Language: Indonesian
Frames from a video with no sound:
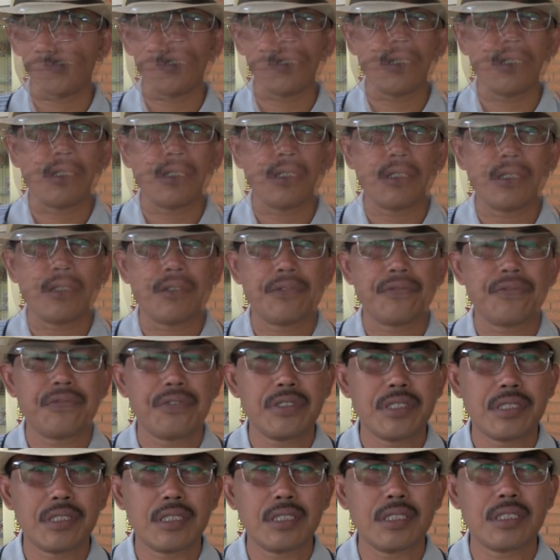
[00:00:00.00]
e,
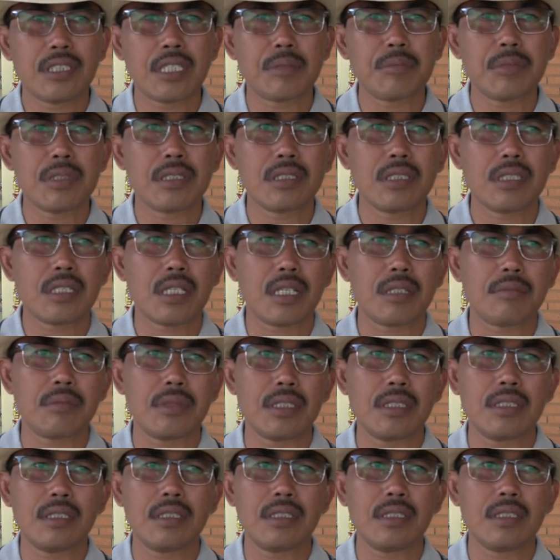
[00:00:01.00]
visi dan misi
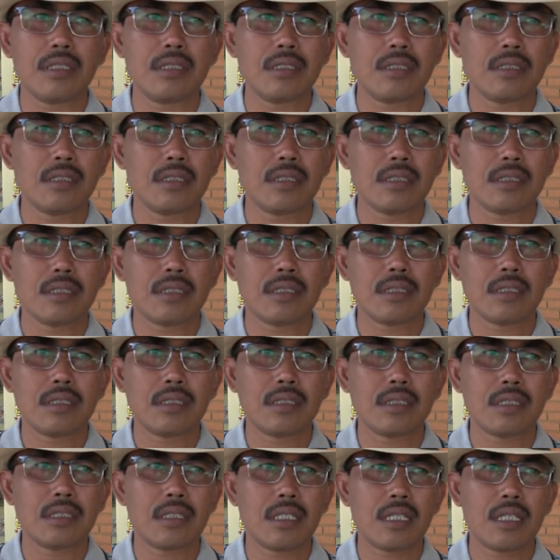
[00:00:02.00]
kami e,
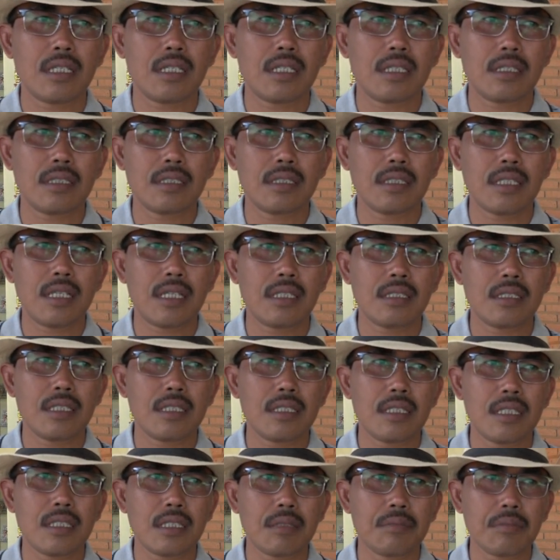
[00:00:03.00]
dengan
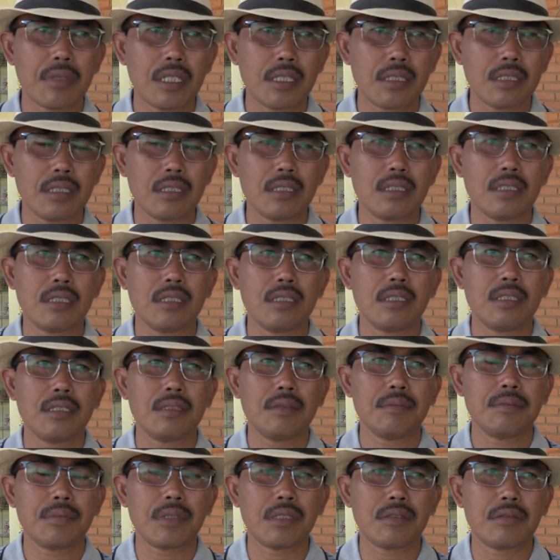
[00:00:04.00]
adanya tempat
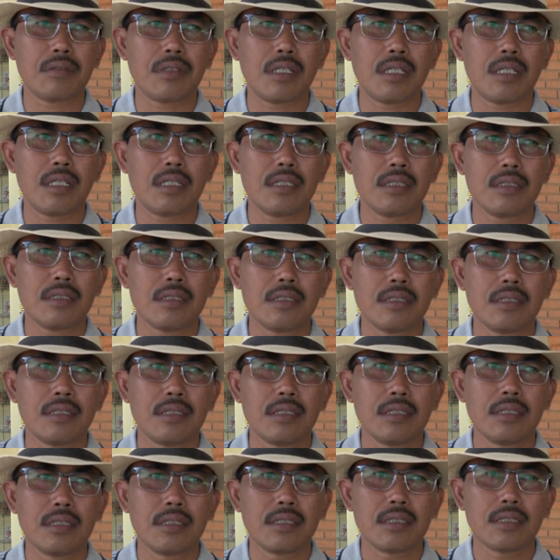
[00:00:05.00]
ini bahwa
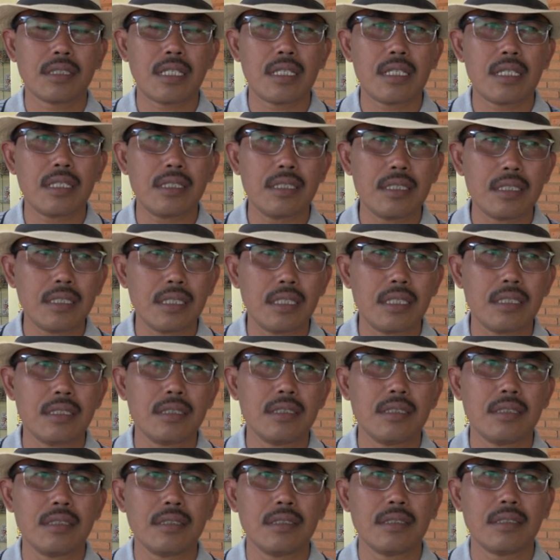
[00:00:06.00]
saya ingin
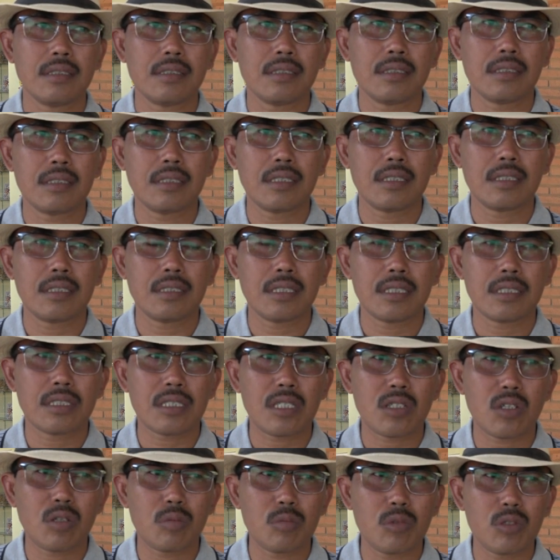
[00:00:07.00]
e,
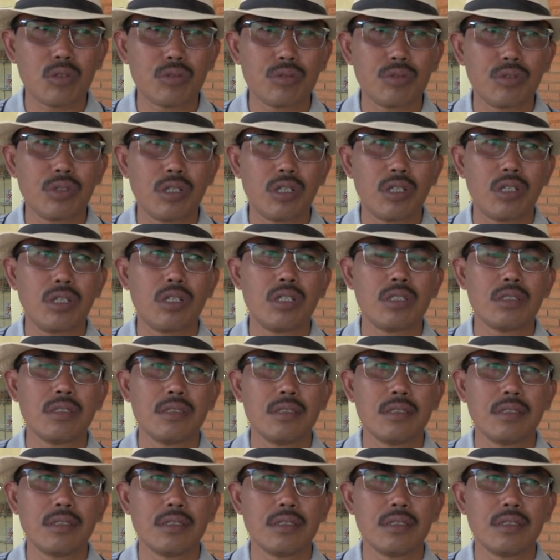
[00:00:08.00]
desa Rombo Kulon